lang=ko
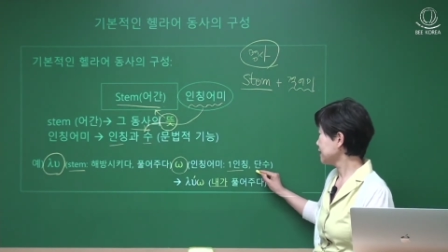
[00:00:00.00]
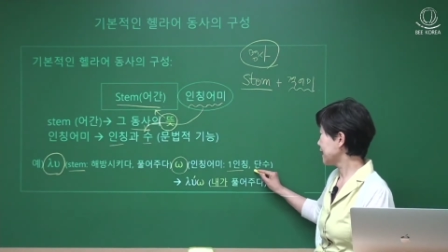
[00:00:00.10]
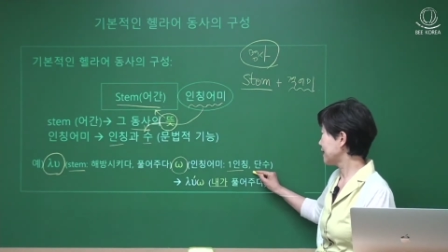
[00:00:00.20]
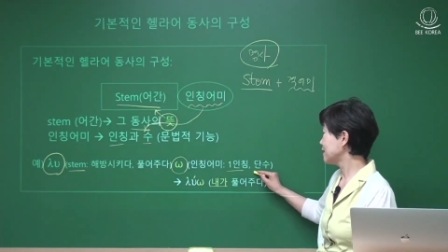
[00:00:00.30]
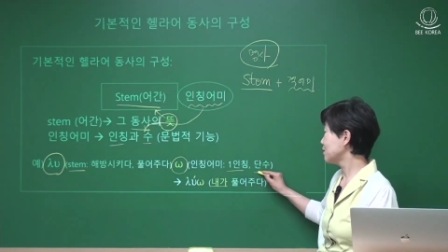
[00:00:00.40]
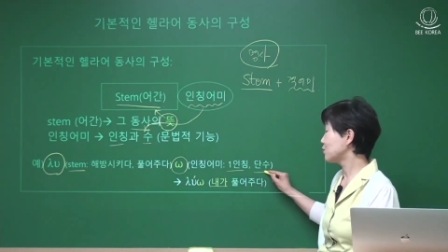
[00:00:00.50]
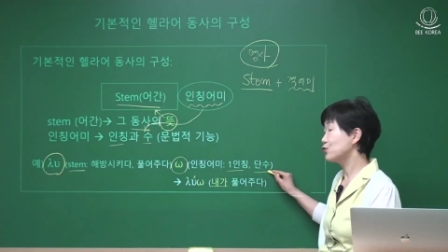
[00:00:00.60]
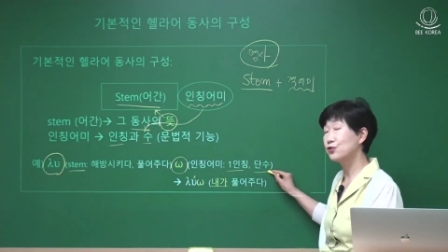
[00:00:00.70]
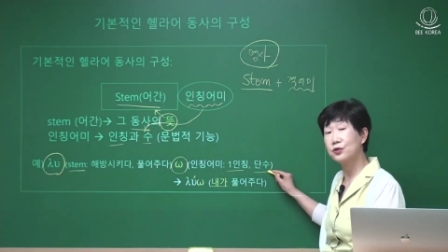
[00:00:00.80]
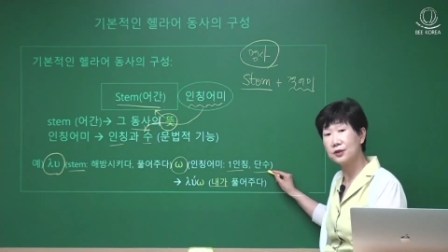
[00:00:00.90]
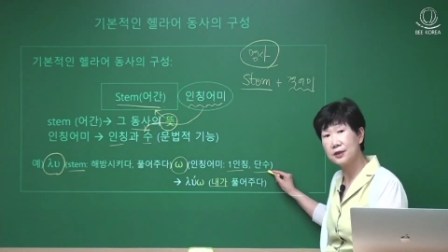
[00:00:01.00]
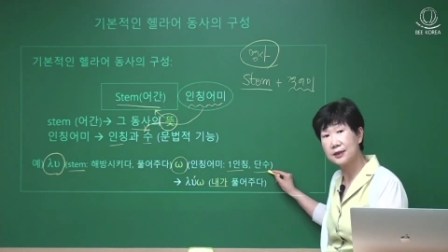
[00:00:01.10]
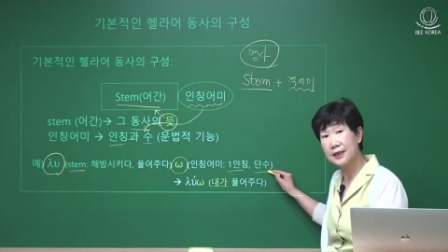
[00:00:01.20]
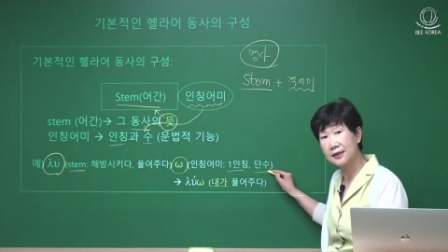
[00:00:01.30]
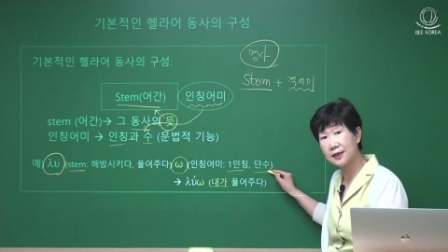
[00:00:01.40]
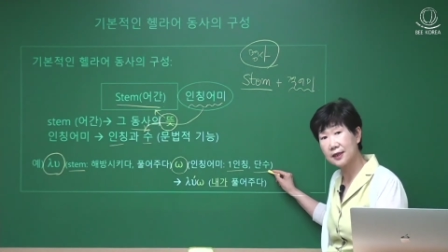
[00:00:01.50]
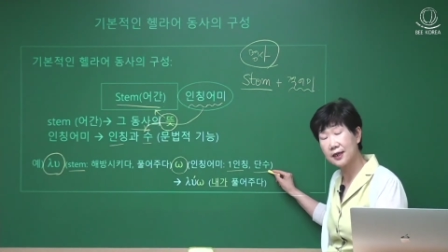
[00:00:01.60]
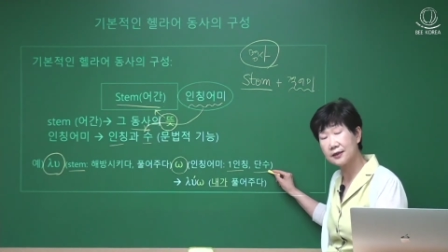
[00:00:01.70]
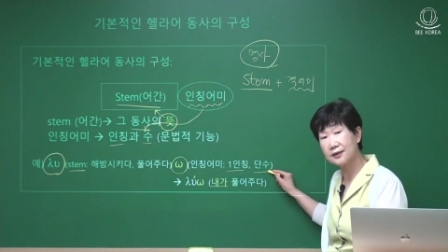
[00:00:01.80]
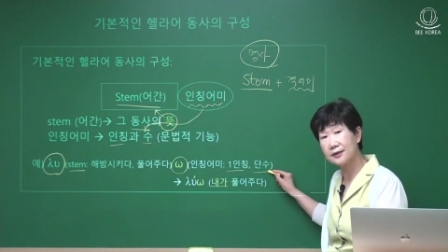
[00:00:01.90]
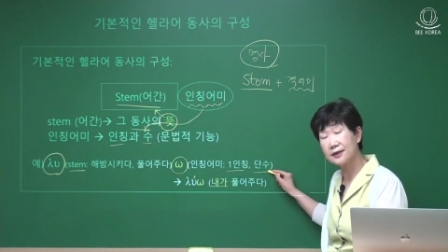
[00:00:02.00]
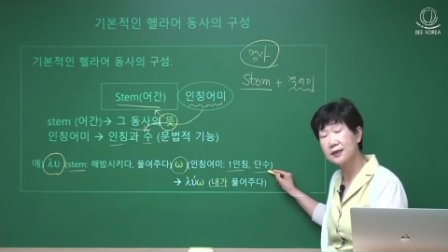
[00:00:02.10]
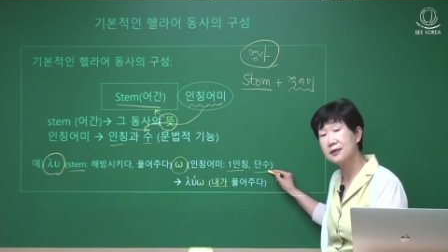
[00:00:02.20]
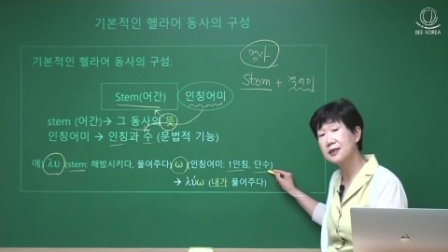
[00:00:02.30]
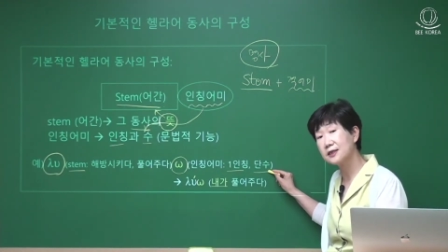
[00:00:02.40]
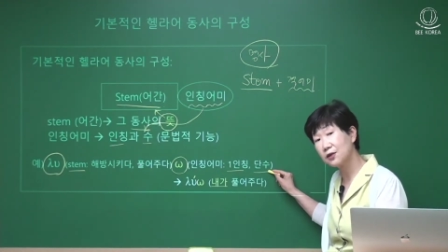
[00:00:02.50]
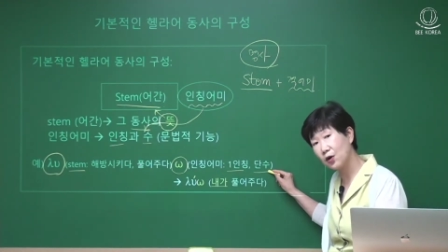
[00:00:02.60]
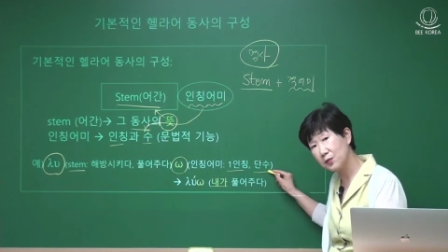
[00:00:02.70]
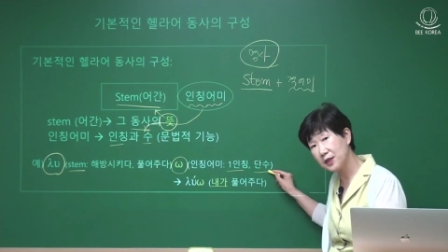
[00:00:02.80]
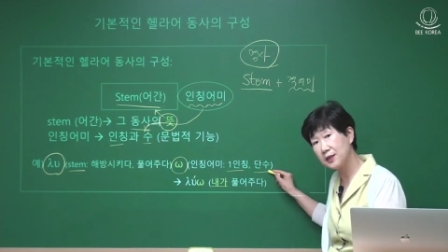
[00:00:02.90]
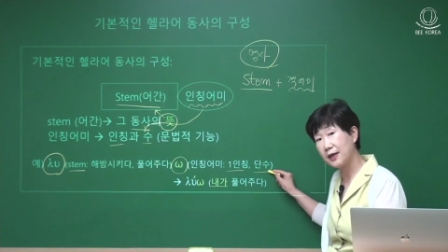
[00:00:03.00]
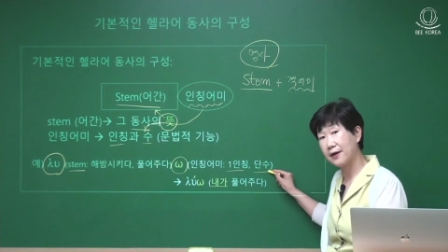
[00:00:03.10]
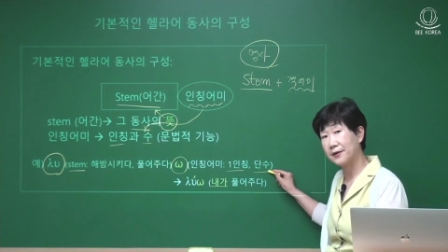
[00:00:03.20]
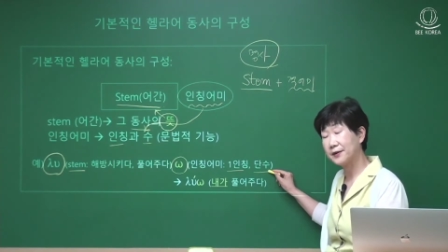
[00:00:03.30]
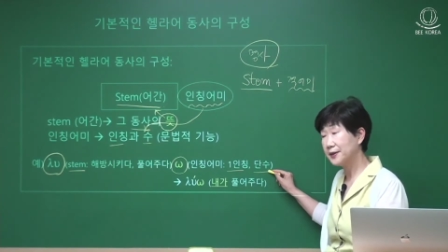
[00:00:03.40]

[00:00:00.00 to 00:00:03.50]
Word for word: 단수를 나타내는 인칭 어미예요.